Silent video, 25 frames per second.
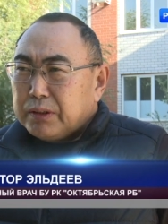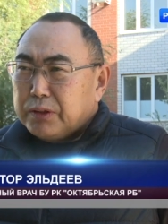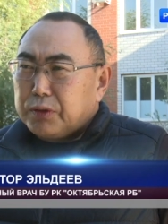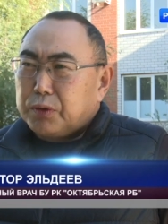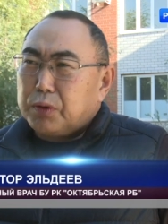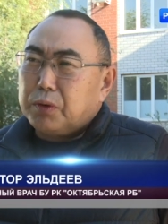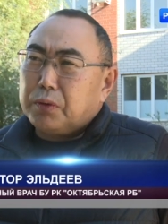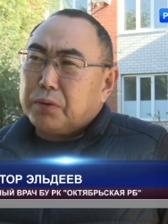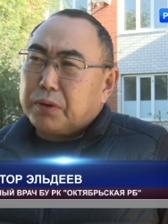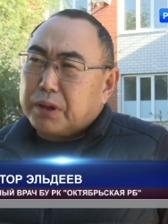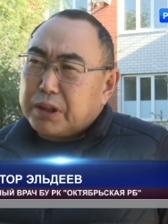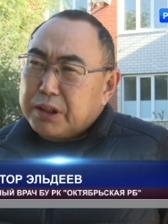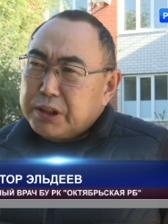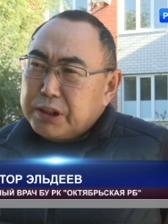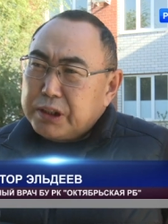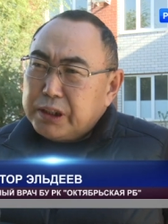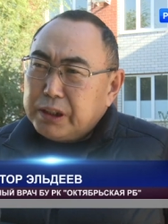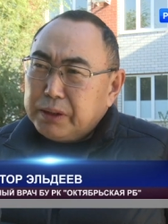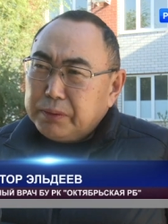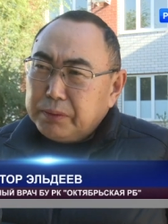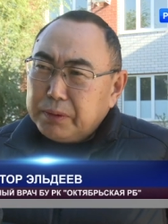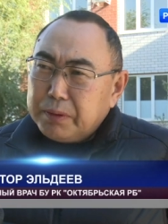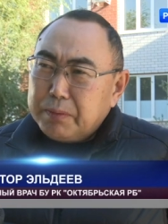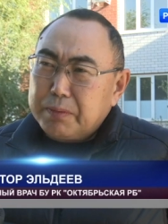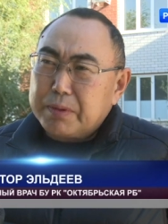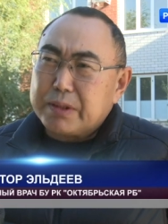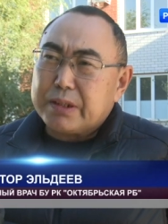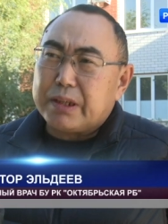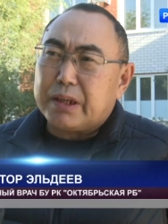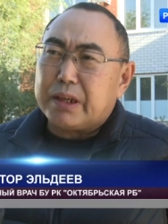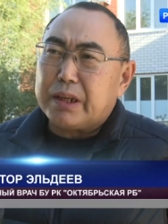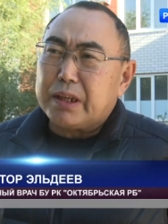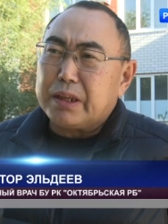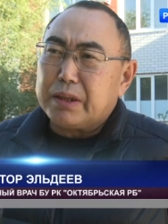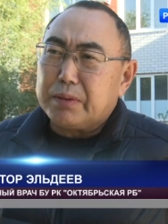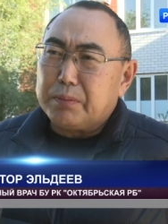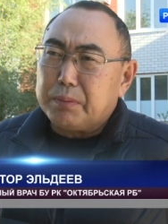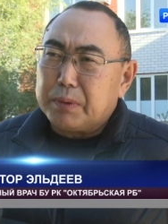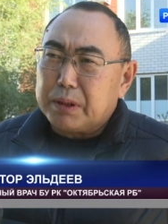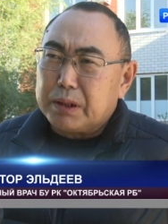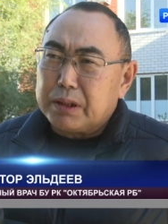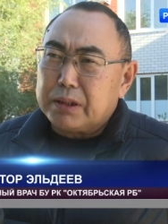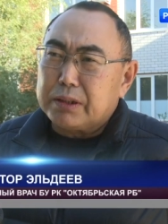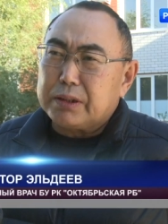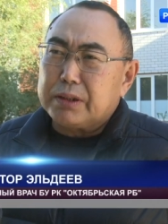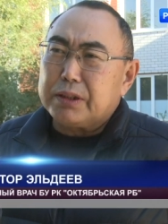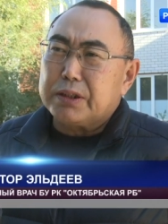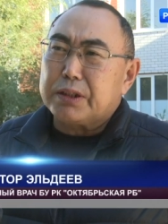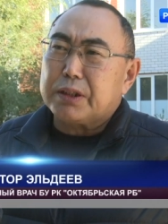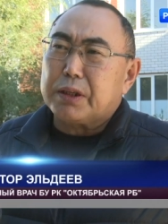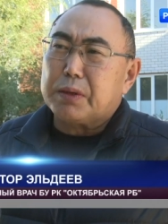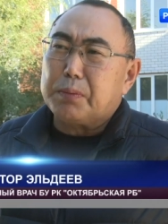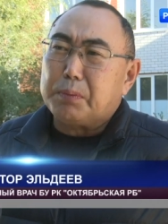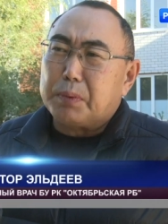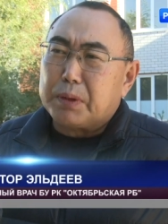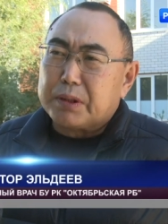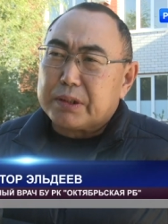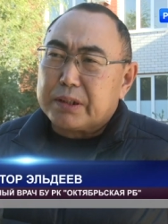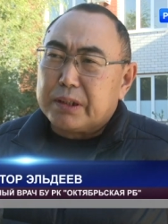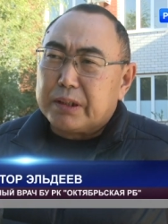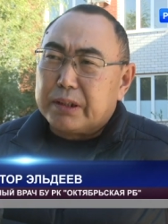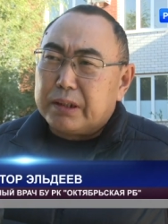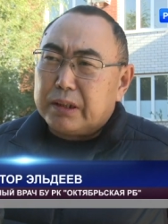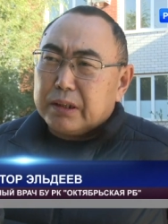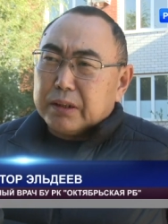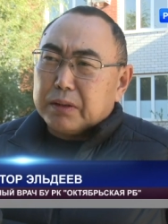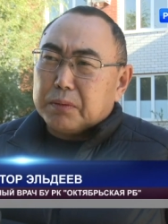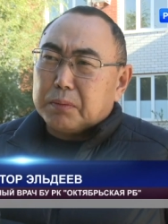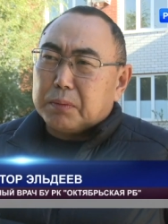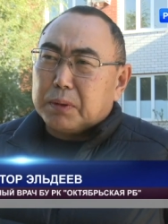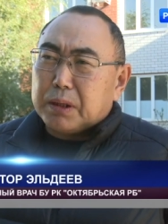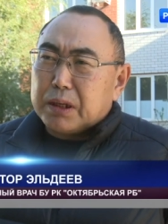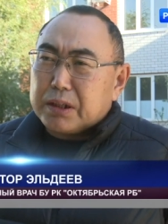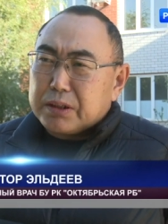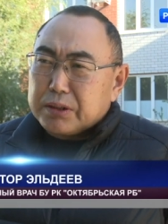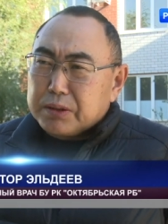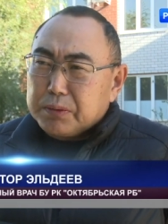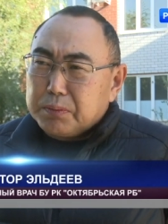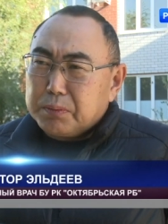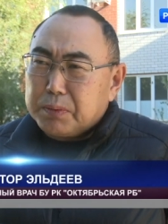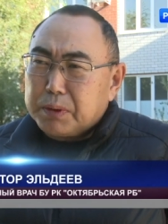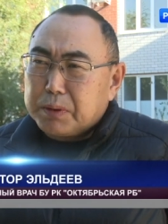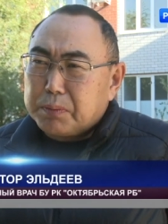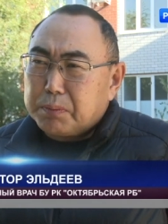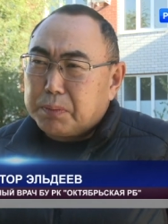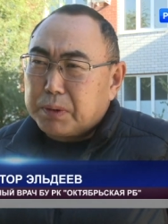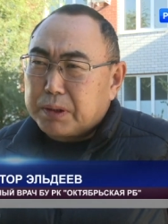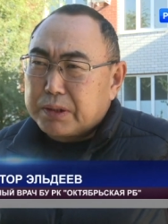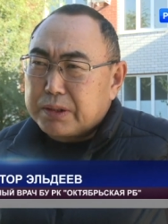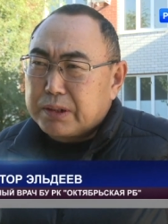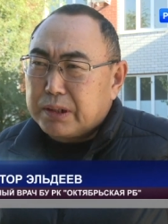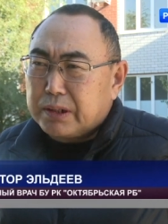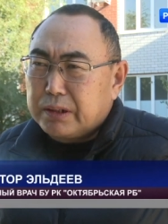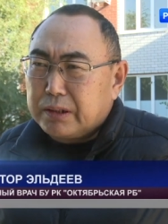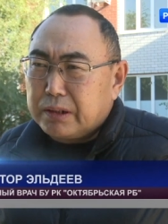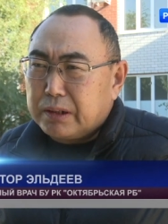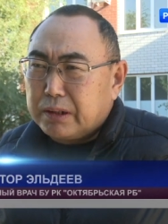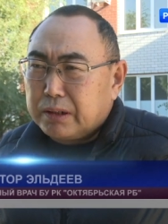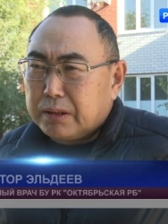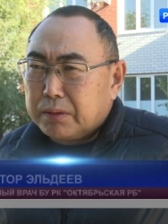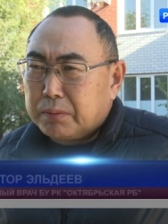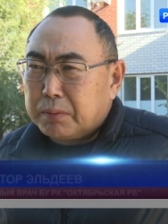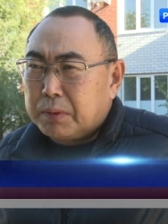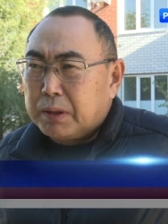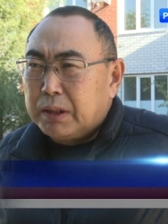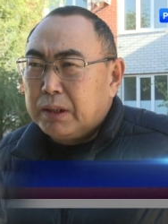что врачебным, средним медицинским персоналом, младшим медперсоналом.